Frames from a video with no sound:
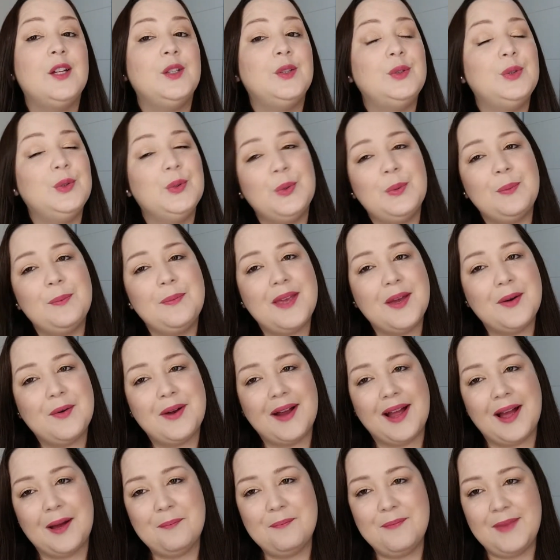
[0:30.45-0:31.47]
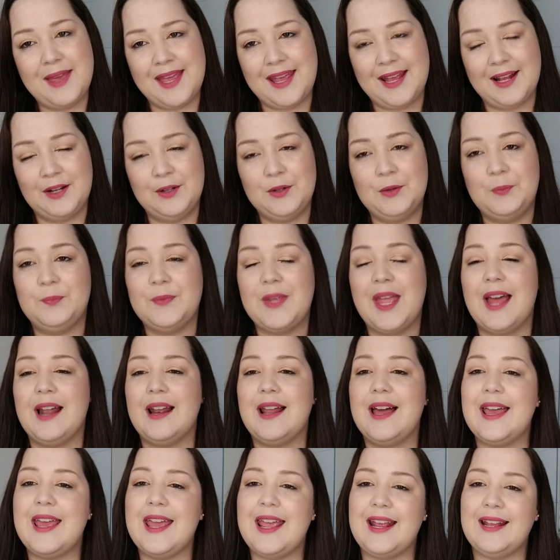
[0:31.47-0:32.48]
no meu cabelo,
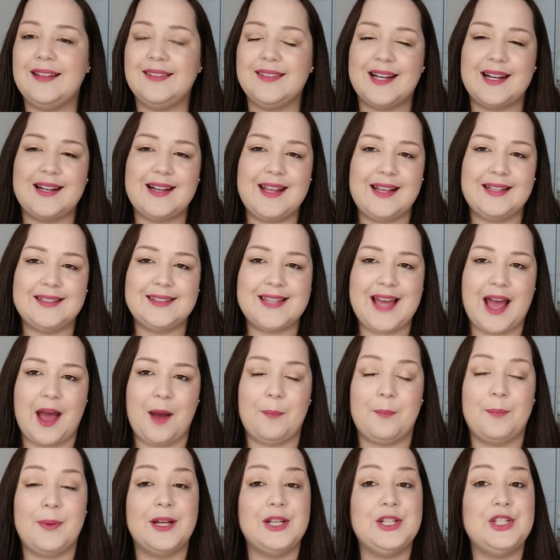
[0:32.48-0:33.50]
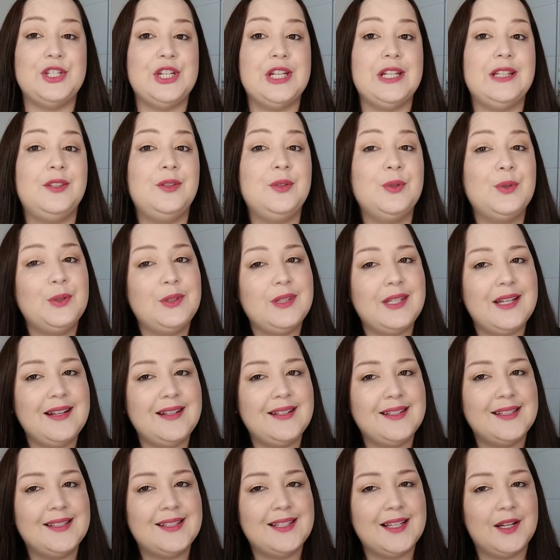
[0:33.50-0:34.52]
ela entra na etapa de
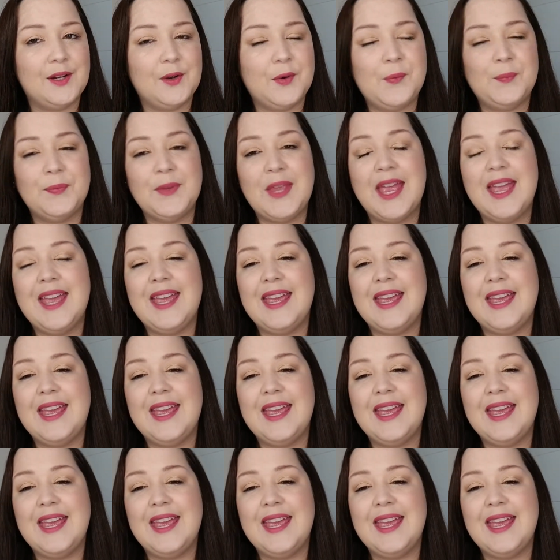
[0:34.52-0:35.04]
nutrição